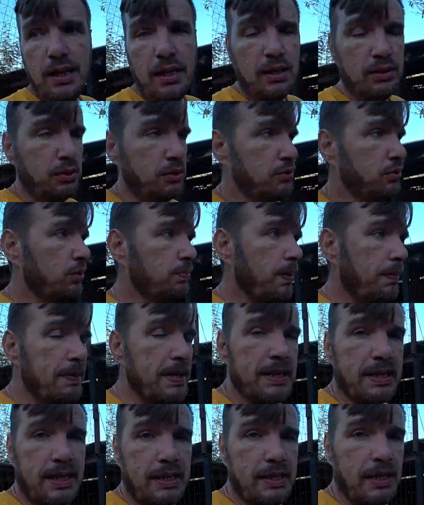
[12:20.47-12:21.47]
То есть тот
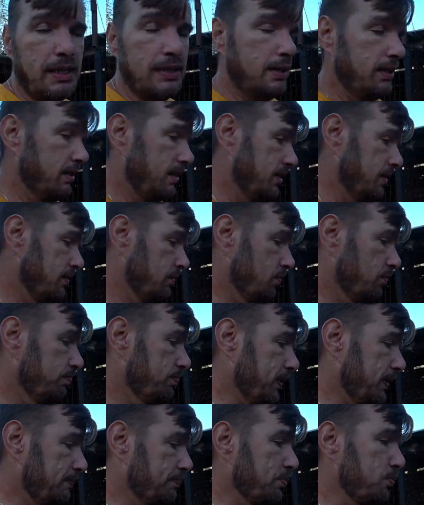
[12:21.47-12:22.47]
момент, когда они ну,
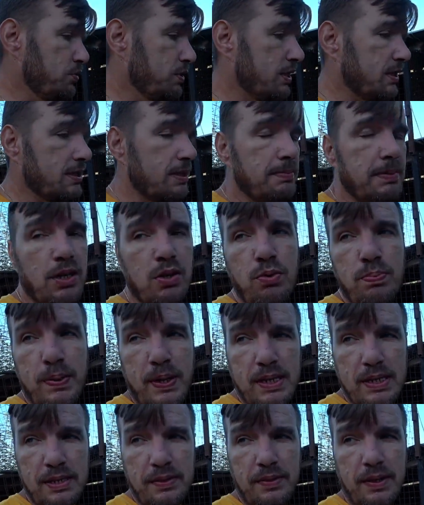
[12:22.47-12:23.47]
подпустятся, могу
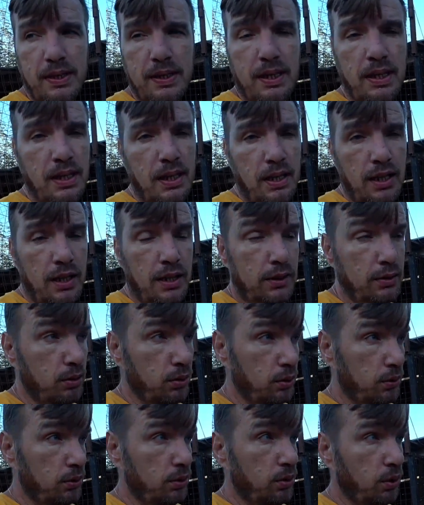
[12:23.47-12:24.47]
прозевать.
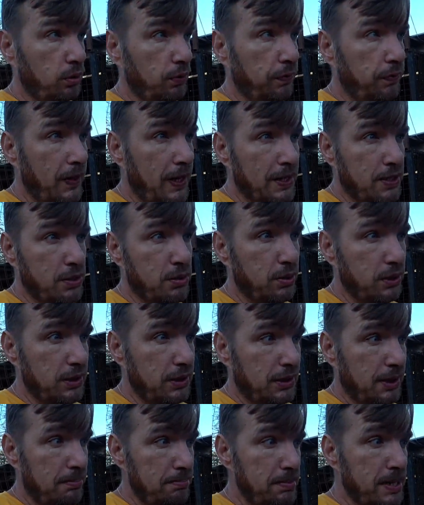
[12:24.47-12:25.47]
Но тот факт, что они
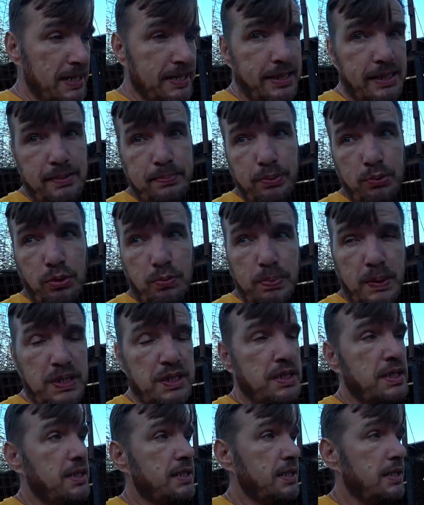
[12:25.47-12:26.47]
там месяц будут
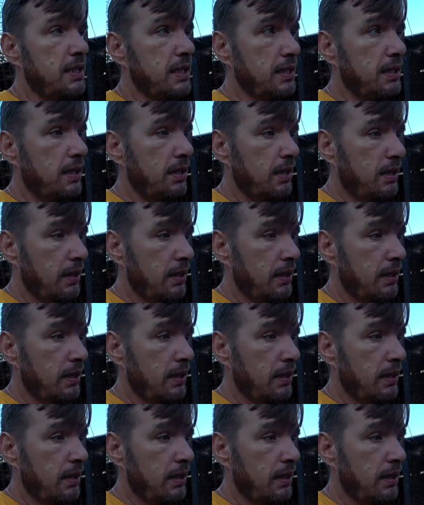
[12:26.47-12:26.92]
почти сидеть,